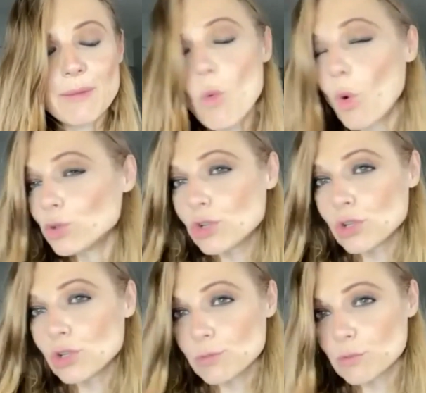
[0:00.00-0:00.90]
de
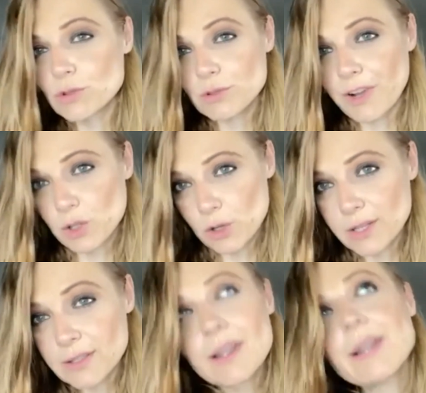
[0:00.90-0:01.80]
muchos, muchos
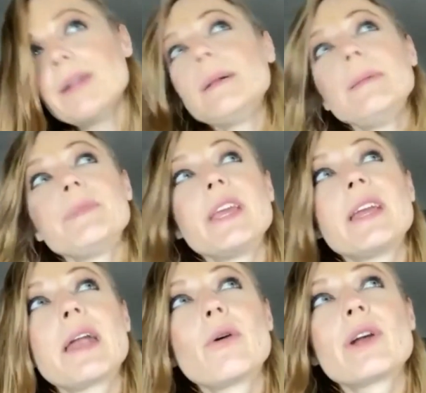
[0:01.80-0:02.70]
factores. Y
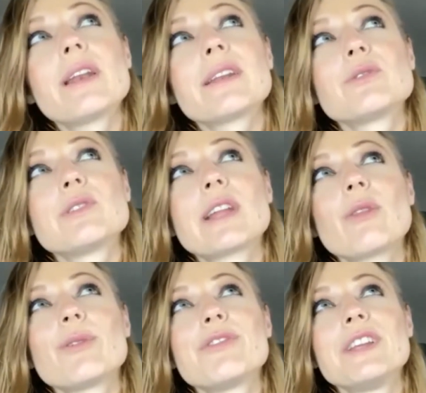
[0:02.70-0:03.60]
creo que el
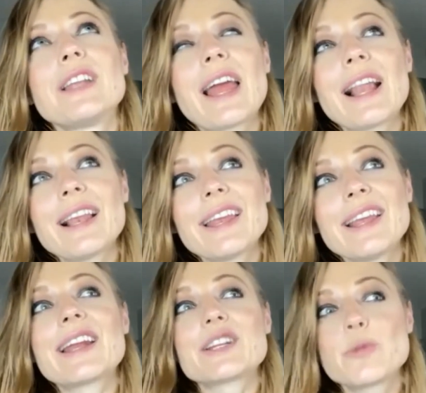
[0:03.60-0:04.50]
resultado final y
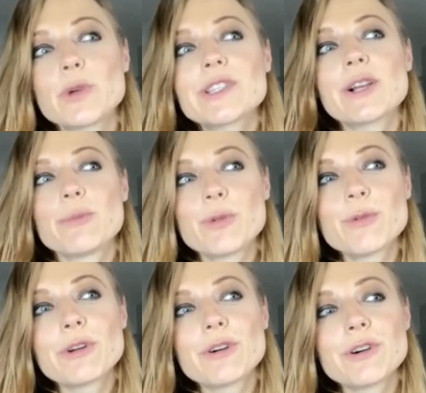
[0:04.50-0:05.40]
la respuesta al
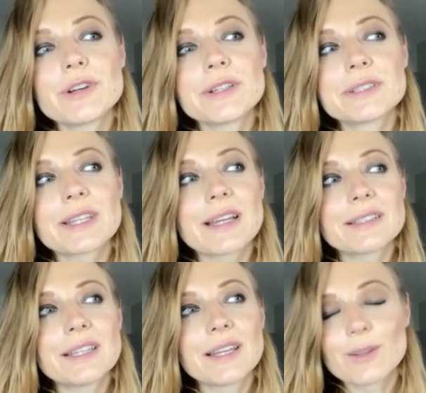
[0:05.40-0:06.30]
público está
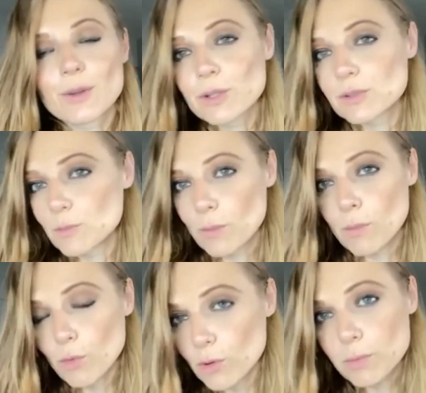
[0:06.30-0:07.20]
siendo es
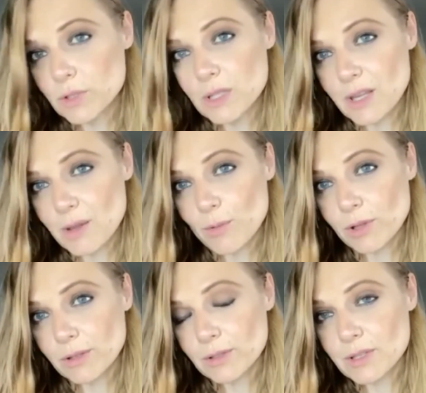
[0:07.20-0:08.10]
muy positivo.
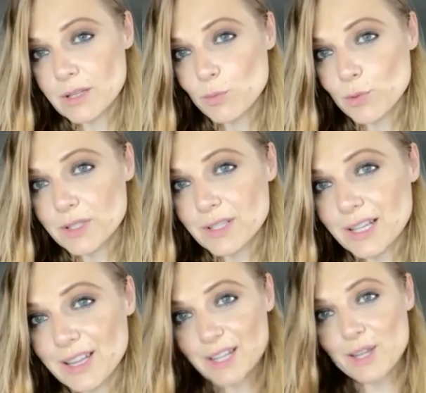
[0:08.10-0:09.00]
Entonces, pues,
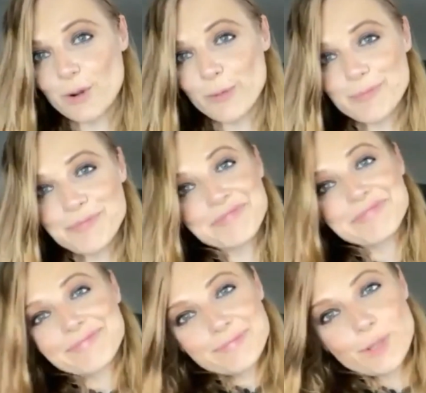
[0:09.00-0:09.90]
¿qué te digo?
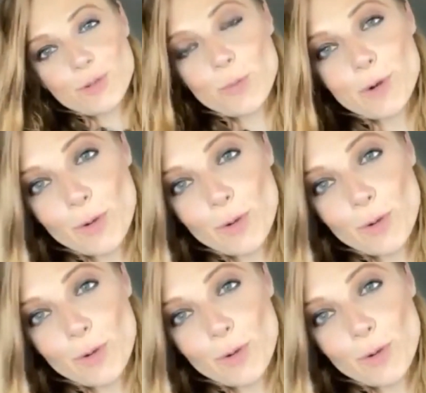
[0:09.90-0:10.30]
Estoy súper